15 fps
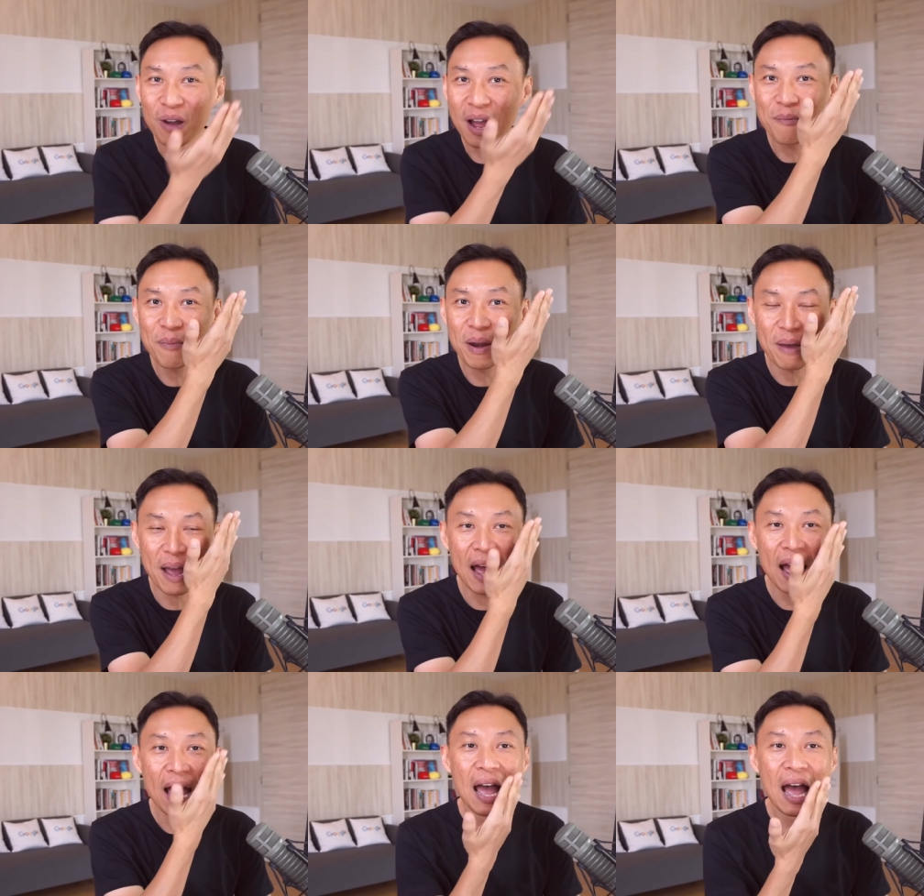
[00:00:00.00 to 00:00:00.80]
ให้มั
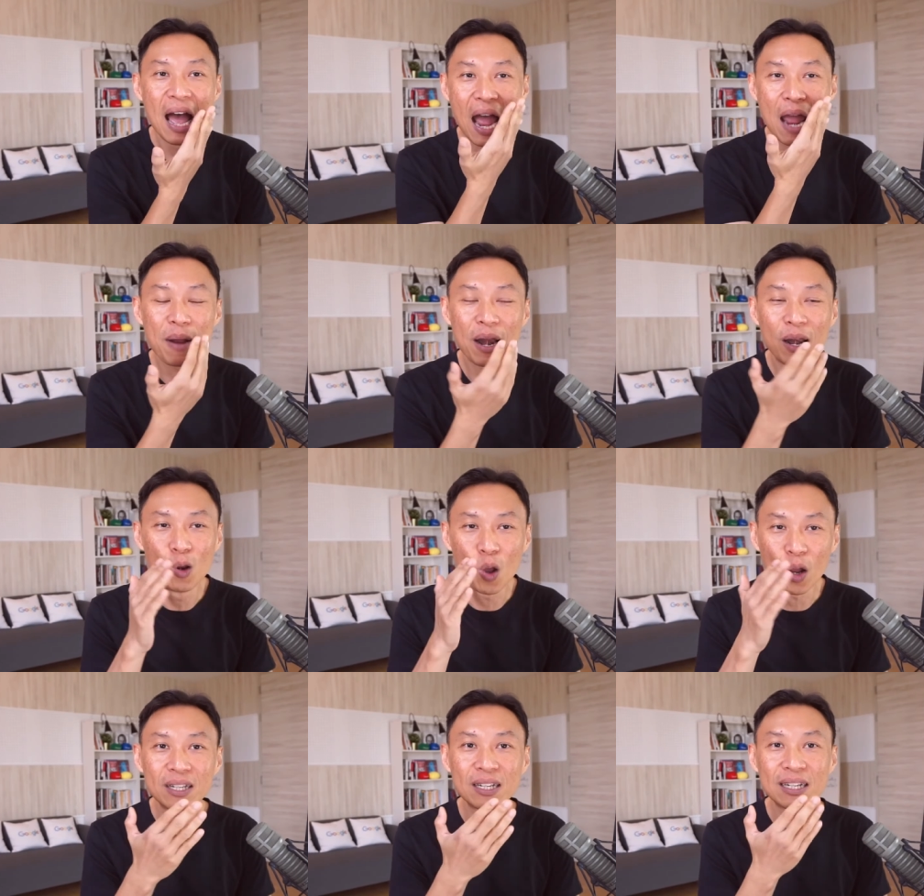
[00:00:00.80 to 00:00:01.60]
น
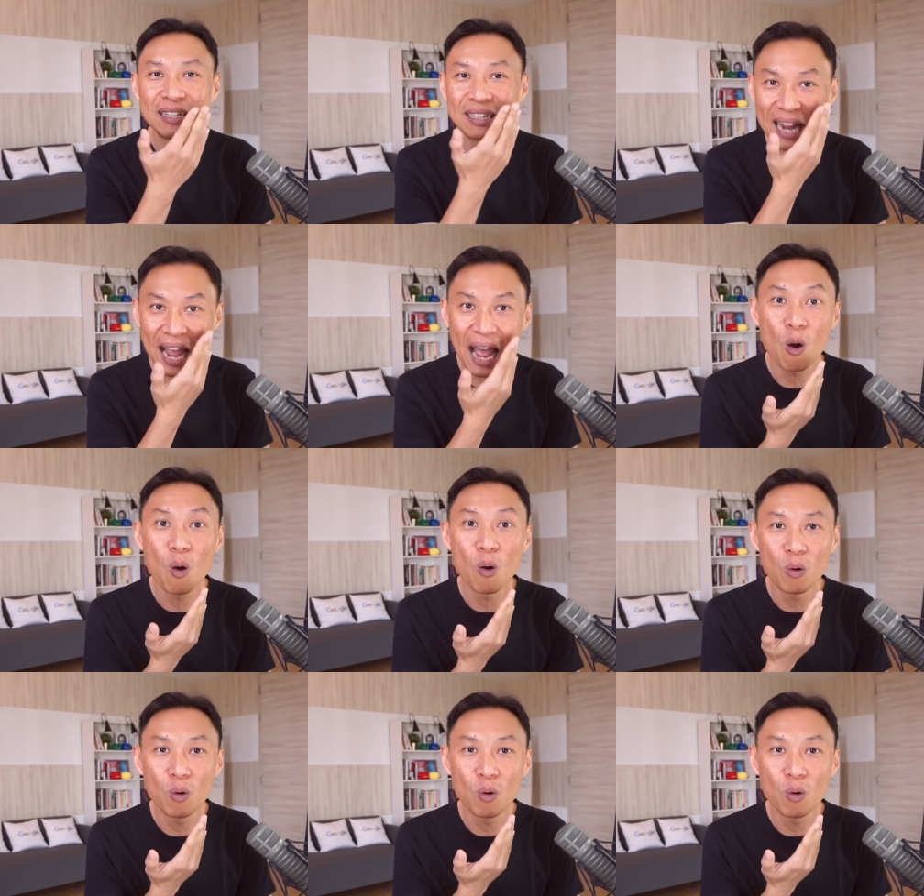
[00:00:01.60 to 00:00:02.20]
ลดเงา